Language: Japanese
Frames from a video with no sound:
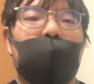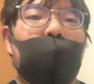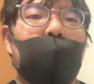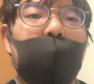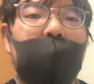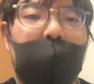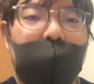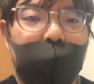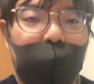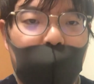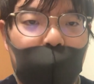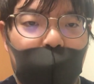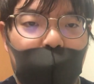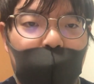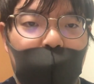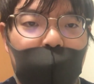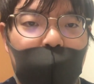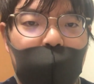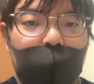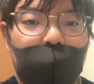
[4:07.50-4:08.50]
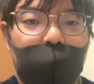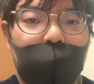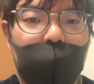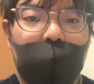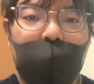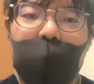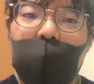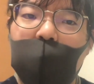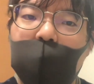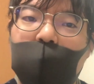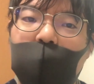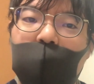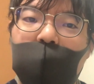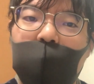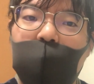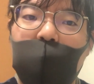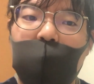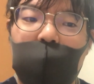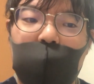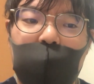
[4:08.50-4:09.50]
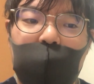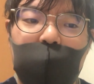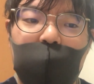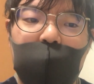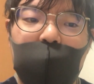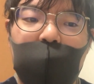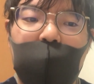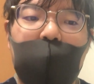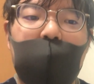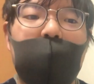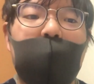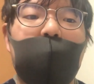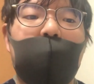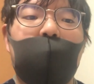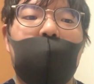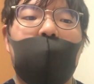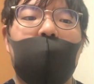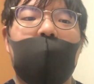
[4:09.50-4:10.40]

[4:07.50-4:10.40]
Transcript: の合格法、このノート、これを